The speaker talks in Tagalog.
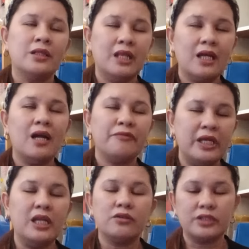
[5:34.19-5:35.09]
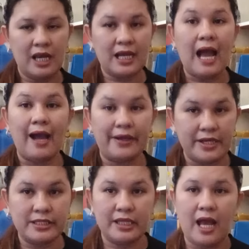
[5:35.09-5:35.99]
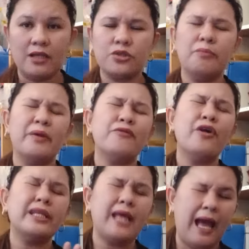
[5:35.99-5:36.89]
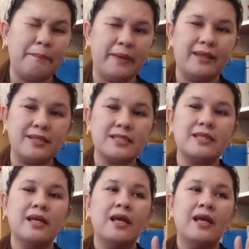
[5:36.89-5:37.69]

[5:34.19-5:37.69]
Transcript: talagang feeling ko talaga aaray sila. So, before it happens,